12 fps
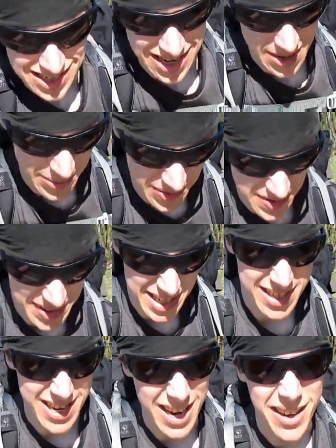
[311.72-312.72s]
Aber wir
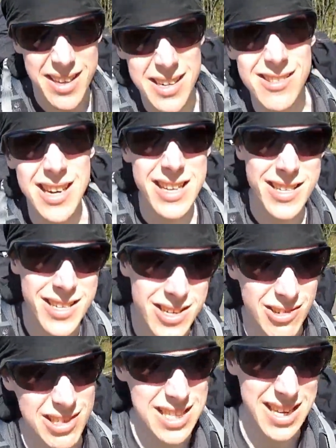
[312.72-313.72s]
werden die Ecke hier auch gleich
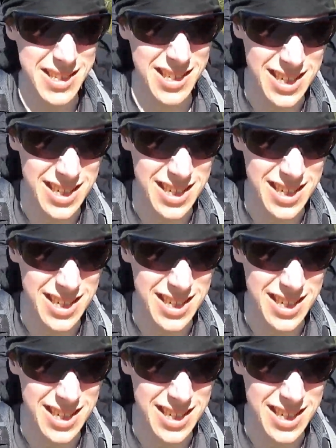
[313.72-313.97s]
hinter uns lassen.